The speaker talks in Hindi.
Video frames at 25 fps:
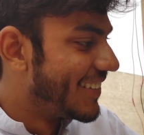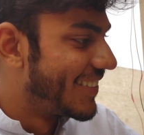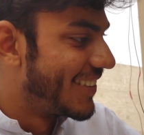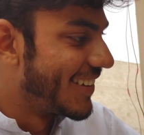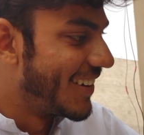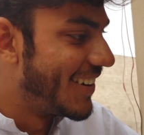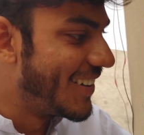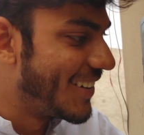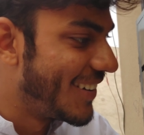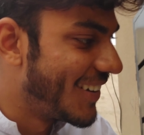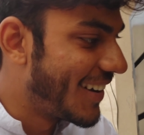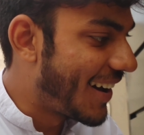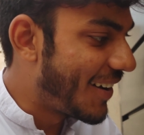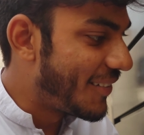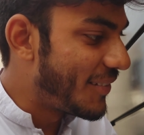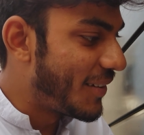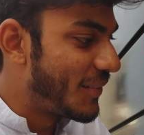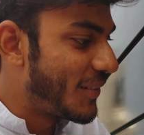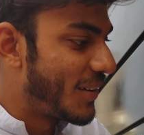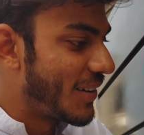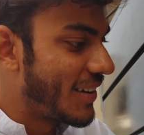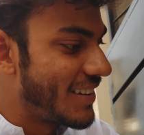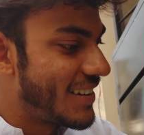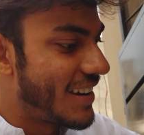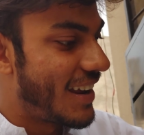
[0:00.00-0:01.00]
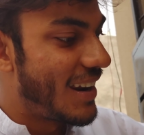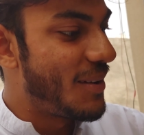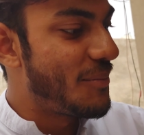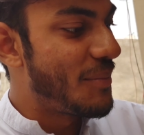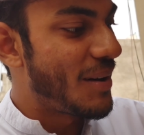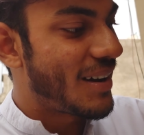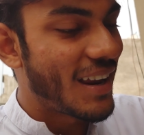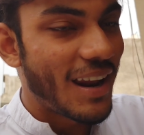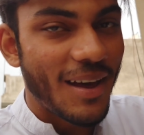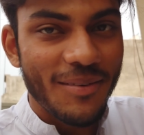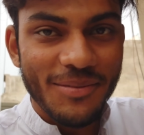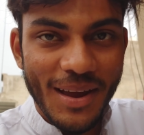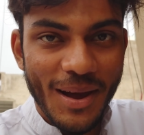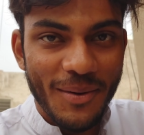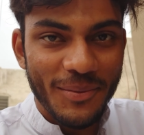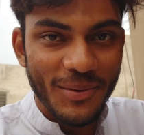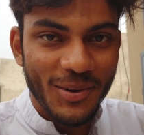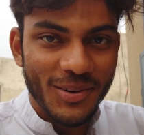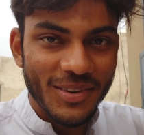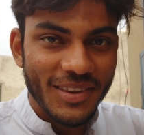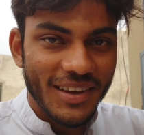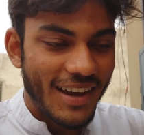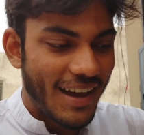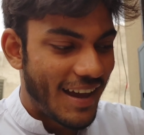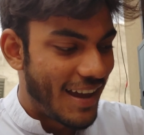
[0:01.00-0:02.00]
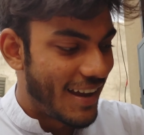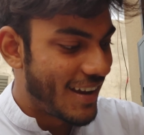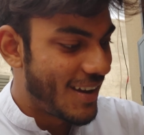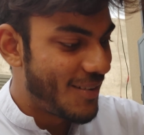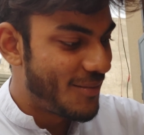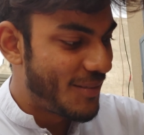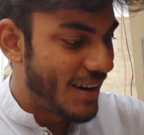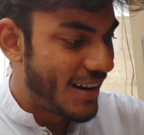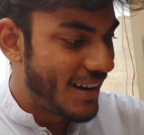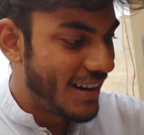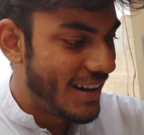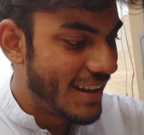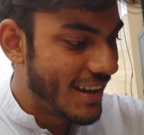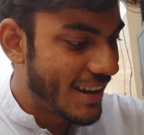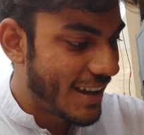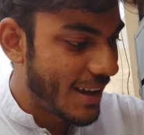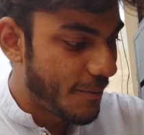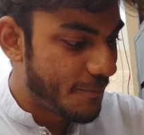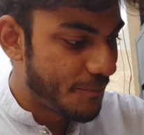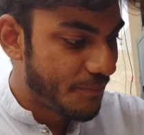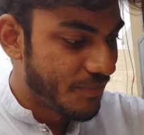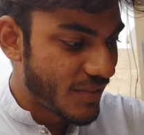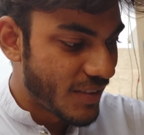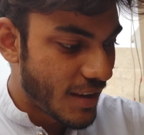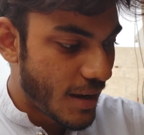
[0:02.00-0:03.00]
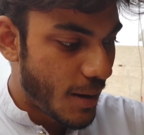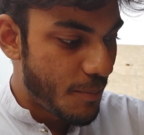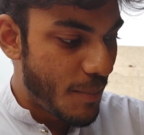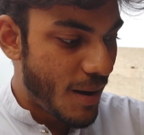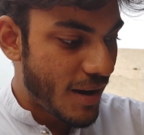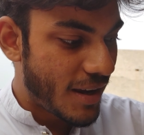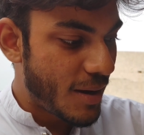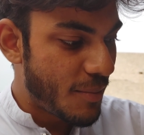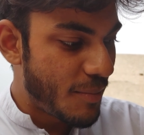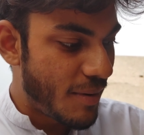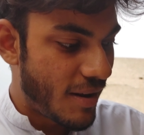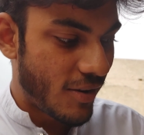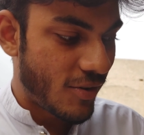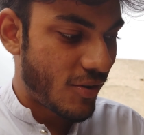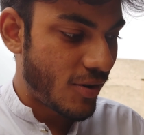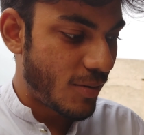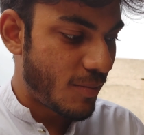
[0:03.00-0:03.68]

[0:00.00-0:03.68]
तो अब हम लोग जाने बकरा भी आप लोग दिखाएंगे हमारे ठीक है बाकी हमारा